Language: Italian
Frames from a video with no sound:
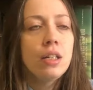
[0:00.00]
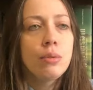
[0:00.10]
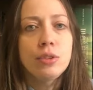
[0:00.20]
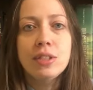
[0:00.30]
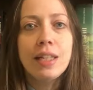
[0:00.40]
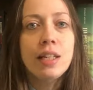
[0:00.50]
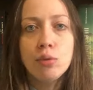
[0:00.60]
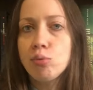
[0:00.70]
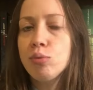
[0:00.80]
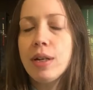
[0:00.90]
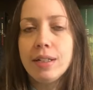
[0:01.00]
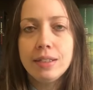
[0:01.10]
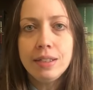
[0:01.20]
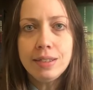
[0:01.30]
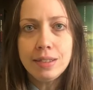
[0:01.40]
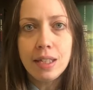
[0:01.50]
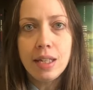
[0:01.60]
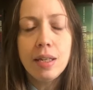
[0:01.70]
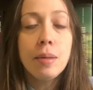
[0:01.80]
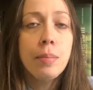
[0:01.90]
questa creatura, di
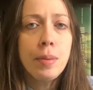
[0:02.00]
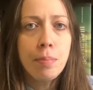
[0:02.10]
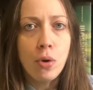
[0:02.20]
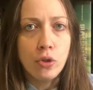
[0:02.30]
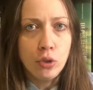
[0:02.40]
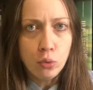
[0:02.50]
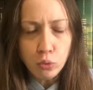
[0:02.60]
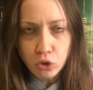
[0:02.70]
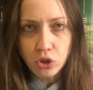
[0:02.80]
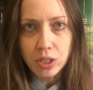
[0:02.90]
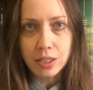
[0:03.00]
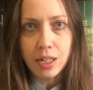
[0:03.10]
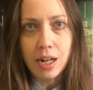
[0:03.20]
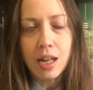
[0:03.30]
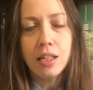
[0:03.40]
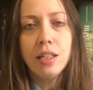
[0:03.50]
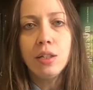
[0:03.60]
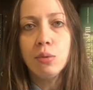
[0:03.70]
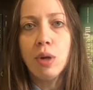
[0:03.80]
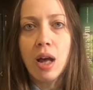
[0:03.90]
sé per poi ucciderla
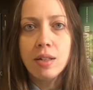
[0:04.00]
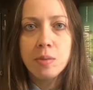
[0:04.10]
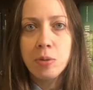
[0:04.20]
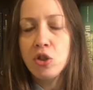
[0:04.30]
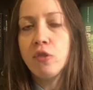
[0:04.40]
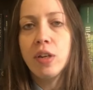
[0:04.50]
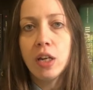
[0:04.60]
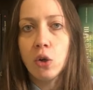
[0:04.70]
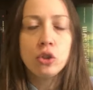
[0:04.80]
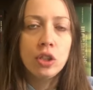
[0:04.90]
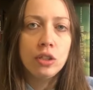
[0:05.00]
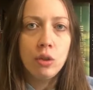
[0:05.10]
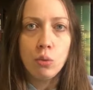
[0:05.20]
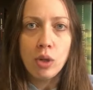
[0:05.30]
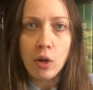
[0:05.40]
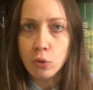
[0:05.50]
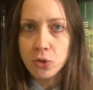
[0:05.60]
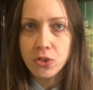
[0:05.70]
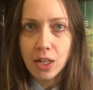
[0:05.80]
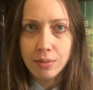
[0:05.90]
in una specifica notte di luna
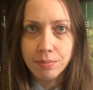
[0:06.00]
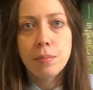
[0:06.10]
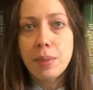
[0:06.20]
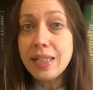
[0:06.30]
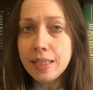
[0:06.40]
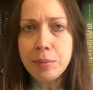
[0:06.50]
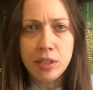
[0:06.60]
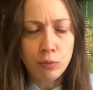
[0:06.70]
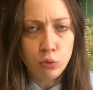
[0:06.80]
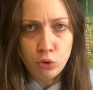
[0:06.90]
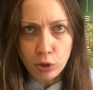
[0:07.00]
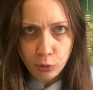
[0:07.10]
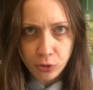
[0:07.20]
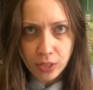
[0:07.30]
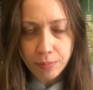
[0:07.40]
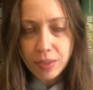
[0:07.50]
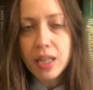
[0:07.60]
rossa. Praticamente funziona così.